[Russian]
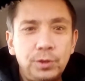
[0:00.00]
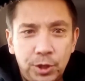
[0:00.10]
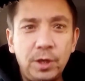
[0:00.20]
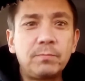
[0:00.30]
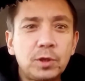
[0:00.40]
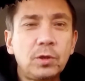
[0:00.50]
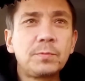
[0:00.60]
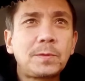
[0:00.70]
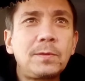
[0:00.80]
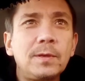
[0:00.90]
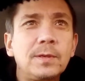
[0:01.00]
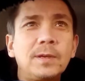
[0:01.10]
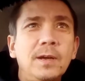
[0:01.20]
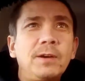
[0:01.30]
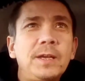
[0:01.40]
чем мы, собственно
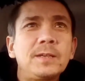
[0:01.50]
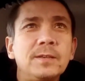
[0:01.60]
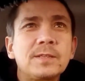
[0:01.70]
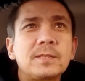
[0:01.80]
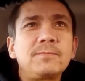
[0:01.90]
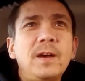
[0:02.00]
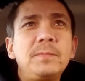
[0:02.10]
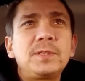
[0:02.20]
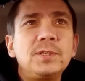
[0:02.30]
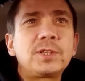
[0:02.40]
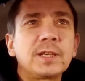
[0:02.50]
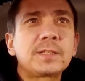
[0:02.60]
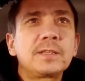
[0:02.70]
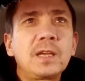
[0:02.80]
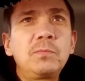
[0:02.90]
говоря, с вами
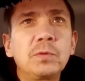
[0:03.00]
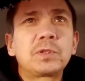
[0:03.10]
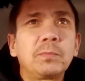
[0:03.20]
сейчас и займемся.